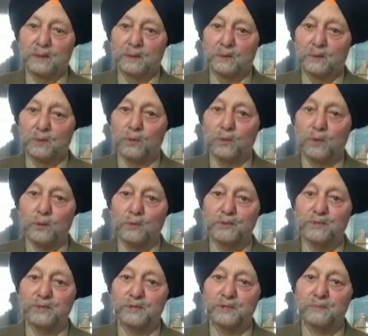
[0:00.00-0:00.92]
गुरु
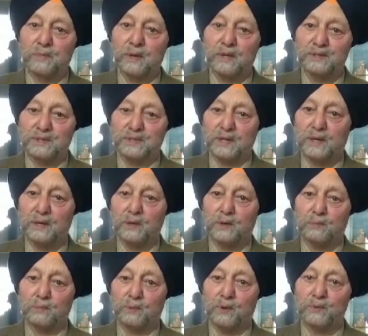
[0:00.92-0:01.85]
गोबिंद सिंह पातशाह
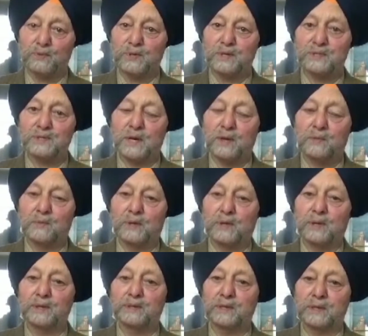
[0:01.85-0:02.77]
पौंटा साहब
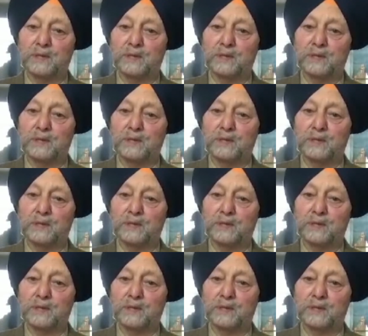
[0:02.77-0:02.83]
विखे